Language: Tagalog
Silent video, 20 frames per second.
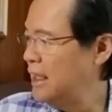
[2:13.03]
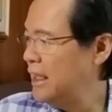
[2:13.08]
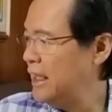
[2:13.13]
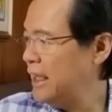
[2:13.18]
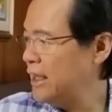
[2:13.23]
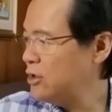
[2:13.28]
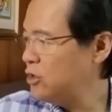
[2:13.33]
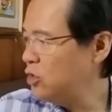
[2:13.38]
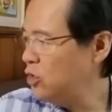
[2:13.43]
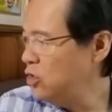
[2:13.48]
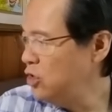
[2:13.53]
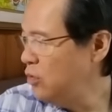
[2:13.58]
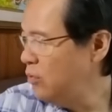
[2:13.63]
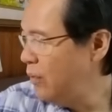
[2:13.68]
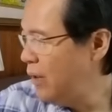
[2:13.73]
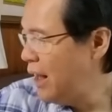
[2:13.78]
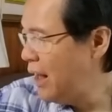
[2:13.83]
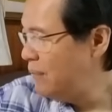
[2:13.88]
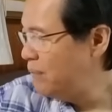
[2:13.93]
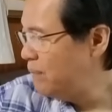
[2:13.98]
Ito yung
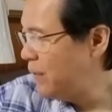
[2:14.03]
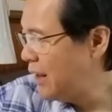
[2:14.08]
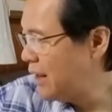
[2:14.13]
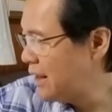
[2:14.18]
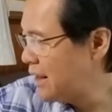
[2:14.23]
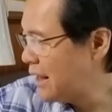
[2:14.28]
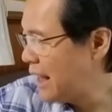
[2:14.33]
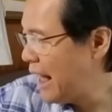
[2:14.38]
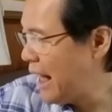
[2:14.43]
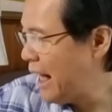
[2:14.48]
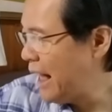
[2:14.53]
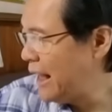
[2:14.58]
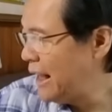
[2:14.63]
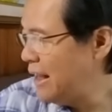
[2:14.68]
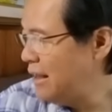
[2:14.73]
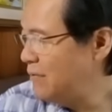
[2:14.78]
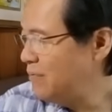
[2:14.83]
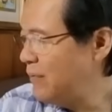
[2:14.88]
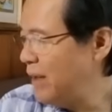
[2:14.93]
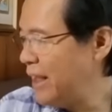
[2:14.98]
mga
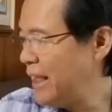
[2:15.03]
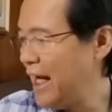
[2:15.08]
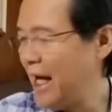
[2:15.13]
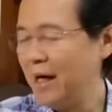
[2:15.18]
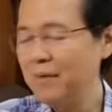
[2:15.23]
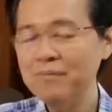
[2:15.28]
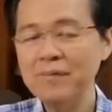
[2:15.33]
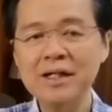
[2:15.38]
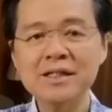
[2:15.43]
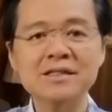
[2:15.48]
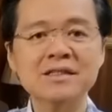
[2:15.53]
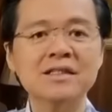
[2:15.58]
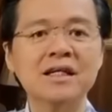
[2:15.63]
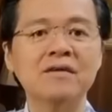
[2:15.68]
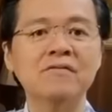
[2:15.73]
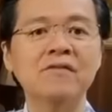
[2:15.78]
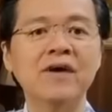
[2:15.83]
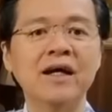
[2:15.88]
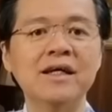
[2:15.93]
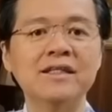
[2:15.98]
pagkaing mayaman sa
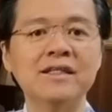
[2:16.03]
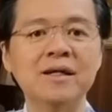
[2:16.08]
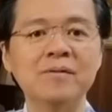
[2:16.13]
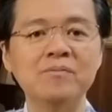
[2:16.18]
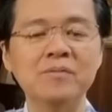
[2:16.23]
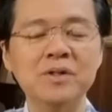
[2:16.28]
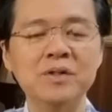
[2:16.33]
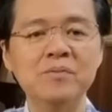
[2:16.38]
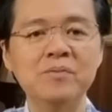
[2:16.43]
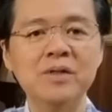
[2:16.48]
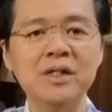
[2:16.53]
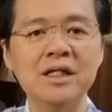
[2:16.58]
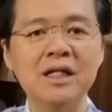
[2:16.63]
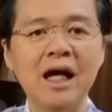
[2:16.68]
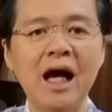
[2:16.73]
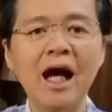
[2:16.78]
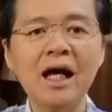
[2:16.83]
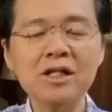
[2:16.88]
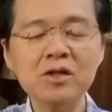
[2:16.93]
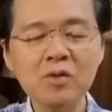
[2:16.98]
vitamin D.
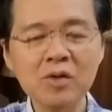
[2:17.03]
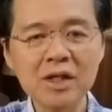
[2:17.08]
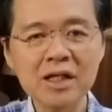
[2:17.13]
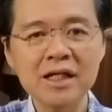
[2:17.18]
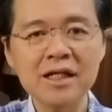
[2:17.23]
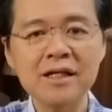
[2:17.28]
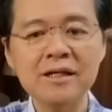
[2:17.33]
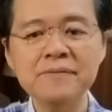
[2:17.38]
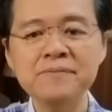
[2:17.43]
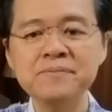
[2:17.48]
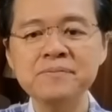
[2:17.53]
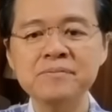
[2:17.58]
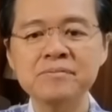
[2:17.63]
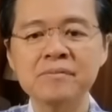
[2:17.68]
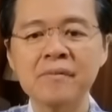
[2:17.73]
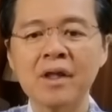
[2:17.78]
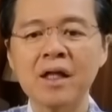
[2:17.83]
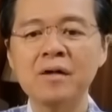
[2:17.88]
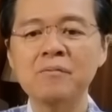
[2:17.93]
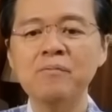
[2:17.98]
Actually,
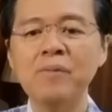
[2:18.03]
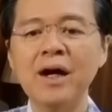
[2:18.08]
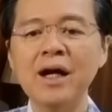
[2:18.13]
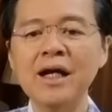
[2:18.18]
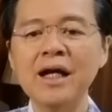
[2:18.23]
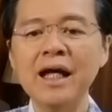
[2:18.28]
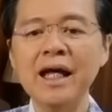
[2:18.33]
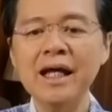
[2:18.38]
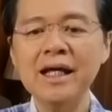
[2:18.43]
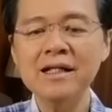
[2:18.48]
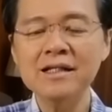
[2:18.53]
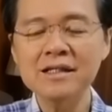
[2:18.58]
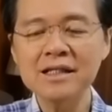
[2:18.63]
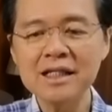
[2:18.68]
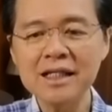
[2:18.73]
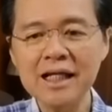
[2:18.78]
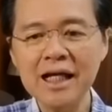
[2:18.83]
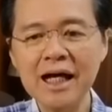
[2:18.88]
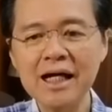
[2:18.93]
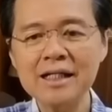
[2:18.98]
pag
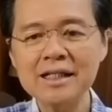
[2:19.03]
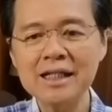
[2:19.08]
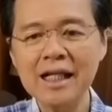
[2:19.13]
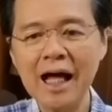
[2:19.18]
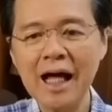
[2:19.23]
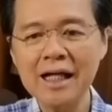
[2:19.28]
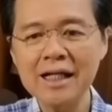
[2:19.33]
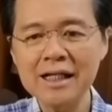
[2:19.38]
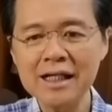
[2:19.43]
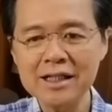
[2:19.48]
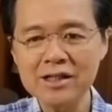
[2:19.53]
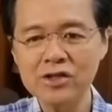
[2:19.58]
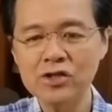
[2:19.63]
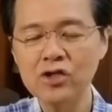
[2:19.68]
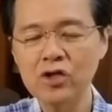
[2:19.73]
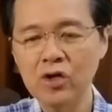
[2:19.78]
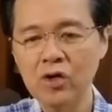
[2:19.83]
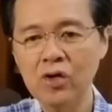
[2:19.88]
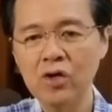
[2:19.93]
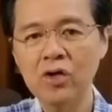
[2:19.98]
healthy ang diet
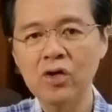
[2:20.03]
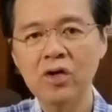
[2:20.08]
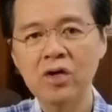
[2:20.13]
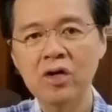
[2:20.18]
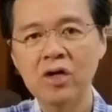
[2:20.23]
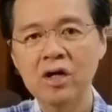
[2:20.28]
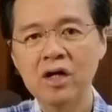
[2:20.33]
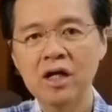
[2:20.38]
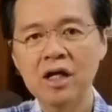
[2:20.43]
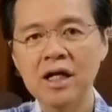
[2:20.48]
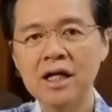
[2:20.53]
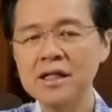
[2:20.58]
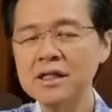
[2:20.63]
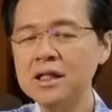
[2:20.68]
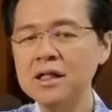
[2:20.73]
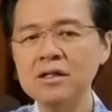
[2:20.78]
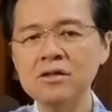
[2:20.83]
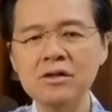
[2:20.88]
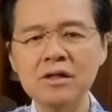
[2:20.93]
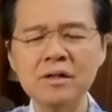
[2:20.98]
nyo,
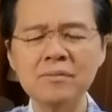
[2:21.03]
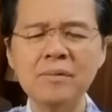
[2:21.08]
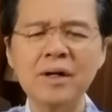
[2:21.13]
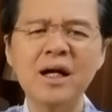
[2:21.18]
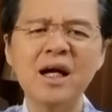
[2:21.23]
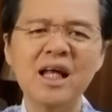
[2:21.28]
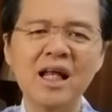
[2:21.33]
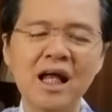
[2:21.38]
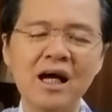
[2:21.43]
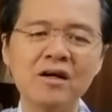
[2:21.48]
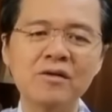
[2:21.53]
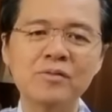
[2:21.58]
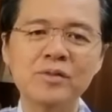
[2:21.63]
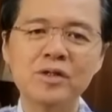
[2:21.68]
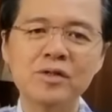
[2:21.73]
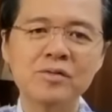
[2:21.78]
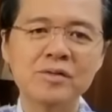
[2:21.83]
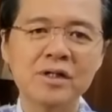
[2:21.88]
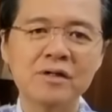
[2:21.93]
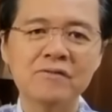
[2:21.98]
hindi nyo naman kailangan
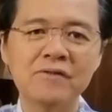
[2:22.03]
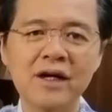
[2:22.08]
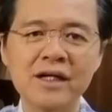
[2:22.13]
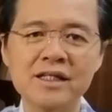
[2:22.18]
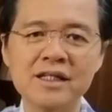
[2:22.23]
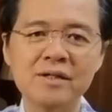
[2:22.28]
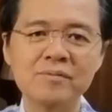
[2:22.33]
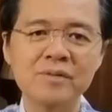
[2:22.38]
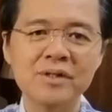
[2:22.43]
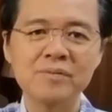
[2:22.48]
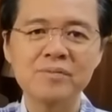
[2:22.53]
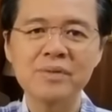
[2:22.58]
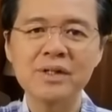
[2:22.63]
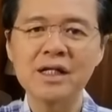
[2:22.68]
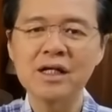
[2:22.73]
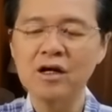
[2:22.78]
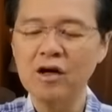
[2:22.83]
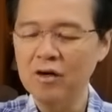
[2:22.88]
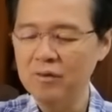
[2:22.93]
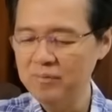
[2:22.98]
uminom ng vitamin
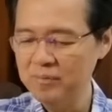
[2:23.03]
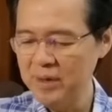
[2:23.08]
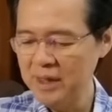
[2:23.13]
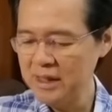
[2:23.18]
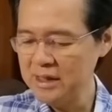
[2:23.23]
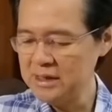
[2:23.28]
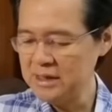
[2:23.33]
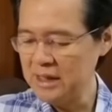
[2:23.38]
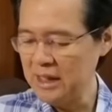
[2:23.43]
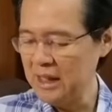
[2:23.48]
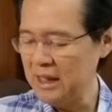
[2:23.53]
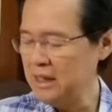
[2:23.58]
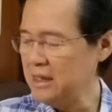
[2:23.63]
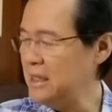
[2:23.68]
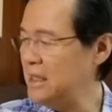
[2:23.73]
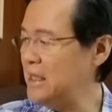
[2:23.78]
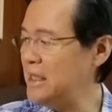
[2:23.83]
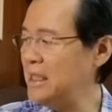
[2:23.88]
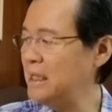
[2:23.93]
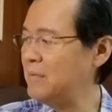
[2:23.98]
B complex. Eh.
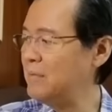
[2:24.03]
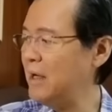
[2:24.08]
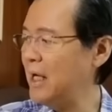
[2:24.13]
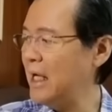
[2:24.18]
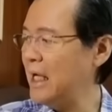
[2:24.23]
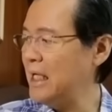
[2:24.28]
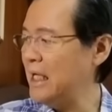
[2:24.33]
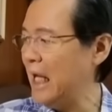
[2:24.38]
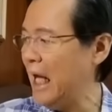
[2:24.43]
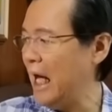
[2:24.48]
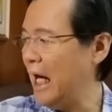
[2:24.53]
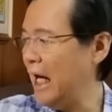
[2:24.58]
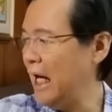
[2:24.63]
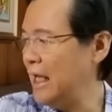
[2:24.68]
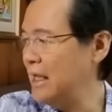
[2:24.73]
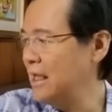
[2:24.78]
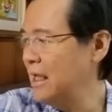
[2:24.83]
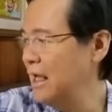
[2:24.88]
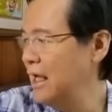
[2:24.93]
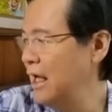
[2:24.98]
Hindi naman
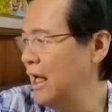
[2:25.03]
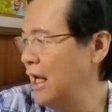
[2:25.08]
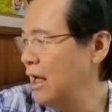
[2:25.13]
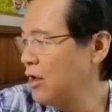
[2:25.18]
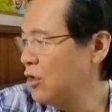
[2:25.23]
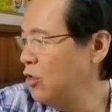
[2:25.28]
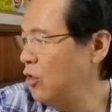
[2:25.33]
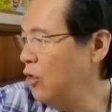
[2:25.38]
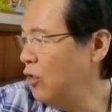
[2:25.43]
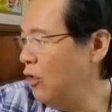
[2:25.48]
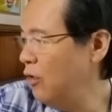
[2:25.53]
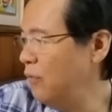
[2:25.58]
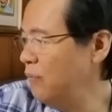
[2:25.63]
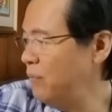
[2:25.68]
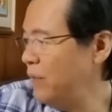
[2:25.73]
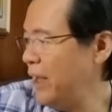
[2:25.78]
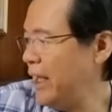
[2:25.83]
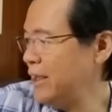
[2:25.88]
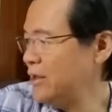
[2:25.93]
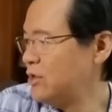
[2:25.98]
kailangan kung
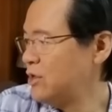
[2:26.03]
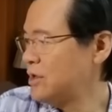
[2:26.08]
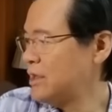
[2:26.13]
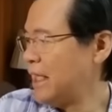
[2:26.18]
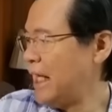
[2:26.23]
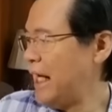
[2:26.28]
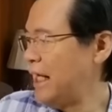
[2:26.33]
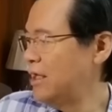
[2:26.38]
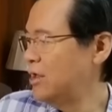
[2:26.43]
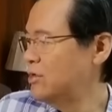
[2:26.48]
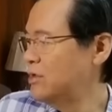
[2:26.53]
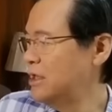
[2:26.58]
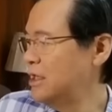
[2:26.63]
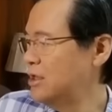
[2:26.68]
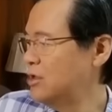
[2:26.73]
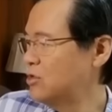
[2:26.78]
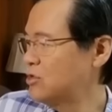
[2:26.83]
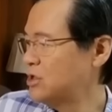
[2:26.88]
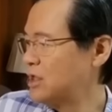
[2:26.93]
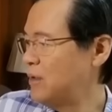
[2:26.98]
kompleto tayo
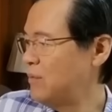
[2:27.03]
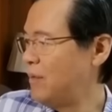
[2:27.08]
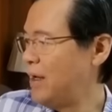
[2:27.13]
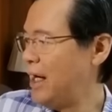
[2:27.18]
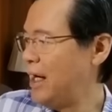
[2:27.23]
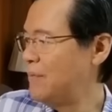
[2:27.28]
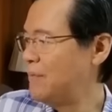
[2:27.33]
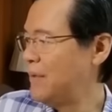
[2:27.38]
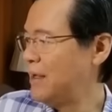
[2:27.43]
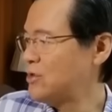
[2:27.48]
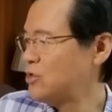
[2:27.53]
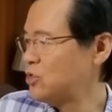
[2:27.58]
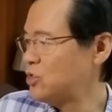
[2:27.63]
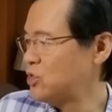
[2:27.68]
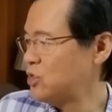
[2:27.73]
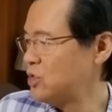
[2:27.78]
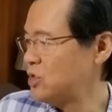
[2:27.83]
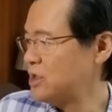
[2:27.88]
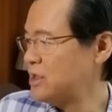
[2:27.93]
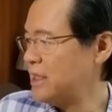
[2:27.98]
dito sa mga
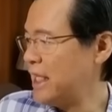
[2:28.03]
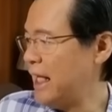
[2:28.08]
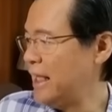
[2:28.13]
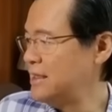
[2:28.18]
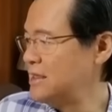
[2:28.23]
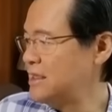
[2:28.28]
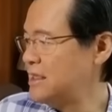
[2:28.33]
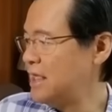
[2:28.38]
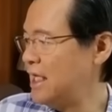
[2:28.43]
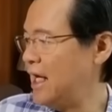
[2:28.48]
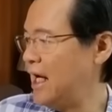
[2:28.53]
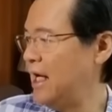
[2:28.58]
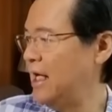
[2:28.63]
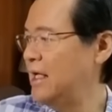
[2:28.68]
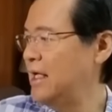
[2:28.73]
masusustansya.